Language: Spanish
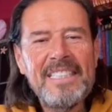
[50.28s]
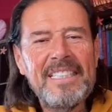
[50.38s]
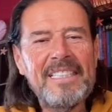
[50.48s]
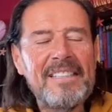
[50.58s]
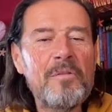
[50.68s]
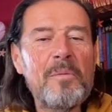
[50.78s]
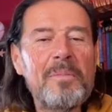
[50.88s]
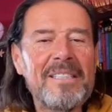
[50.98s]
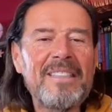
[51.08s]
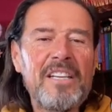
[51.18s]
está un
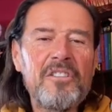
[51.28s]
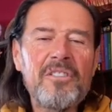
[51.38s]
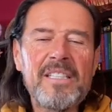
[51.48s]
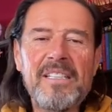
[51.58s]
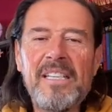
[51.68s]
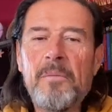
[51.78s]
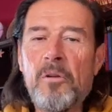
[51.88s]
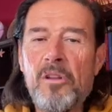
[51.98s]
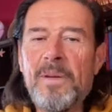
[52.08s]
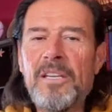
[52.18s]
empresario que tenía
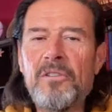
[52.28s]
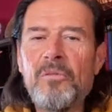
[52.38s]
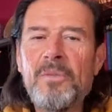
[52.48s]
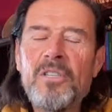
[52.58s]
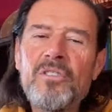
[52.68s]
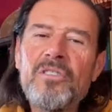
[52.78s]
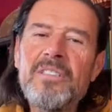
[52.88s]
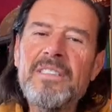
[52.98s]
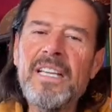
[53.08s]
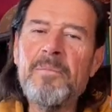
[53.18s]
problemas económicos
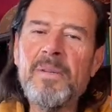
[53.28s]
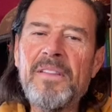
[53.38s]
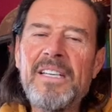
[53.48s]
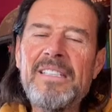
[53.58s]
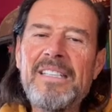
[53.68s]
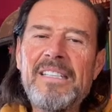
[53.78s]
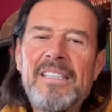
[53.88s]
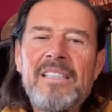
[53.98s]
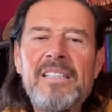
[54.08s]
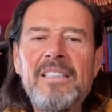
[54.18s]
al empezar el
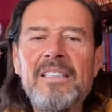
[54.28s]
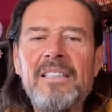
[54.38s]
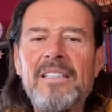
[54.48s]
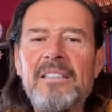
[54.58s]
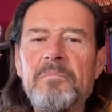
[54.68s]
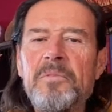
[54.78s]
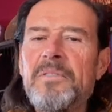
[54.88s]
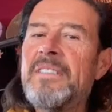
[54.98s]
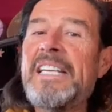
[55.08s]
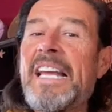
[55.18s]
taller y
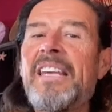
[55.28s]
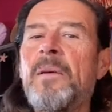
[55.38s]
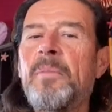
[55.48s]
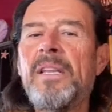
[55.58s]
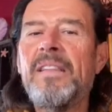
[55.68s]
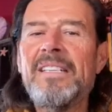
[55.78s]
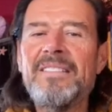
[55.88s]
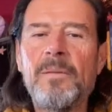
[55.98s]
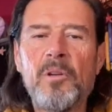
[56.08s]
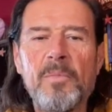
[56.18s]
tenía que desprenderse
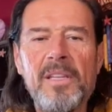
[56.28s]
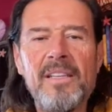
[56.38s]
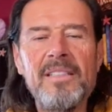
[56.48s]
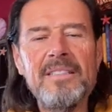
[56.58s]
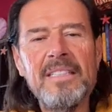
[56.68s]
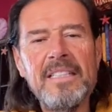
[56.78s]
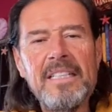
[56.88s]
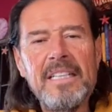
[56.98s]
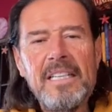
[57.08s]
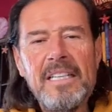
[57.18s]
de propiedades
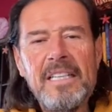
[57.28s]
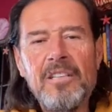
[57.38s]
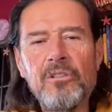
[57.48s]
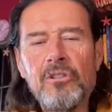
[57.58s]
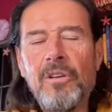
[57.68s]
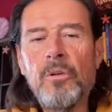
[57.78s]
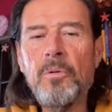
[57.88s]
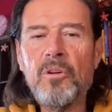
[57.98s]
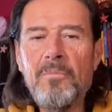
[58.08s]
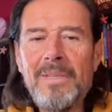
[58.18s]
y contó a los
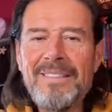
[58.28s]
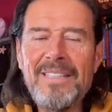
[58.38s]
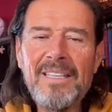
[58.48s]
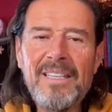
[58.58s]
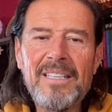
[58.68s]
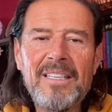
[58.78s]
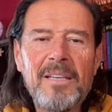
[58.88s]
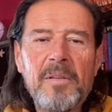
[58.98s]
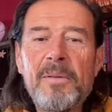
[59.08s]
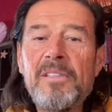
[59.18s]
pocos meses que
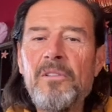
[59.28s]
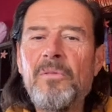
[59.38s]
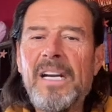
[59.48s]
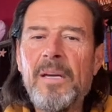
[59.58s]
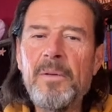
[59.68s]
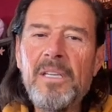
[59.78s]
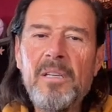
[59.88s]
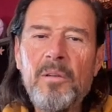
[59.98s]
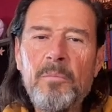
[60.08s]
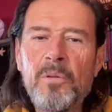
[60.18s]
había vendido una nave
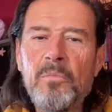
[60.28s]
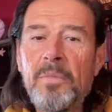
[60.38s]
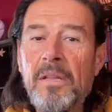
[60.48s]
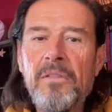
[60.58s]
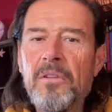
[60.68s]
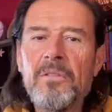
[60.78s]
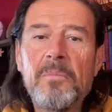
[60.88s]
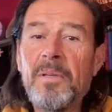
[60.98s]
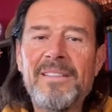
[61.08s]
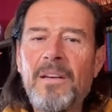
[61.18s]
por un precio
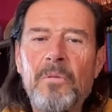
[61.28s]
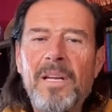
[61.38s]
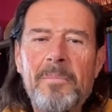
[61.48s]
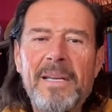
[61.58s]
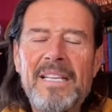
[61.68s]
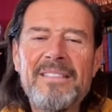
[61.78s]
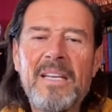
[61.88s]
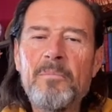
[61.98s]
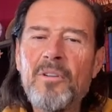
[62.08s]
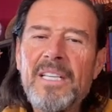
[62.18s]
espectacular para esa
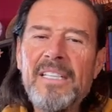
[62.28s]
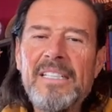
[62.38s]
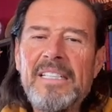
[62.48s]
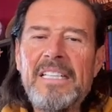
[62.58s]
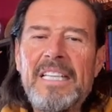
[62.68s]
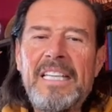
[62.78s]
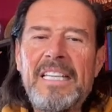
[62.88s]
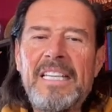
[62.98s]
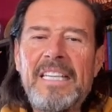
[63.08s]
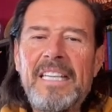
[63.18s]
época
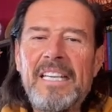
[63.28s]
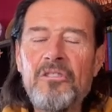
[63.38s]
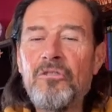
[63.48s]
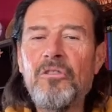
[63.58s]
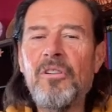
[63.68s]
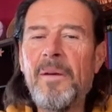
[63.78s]
y que no solo la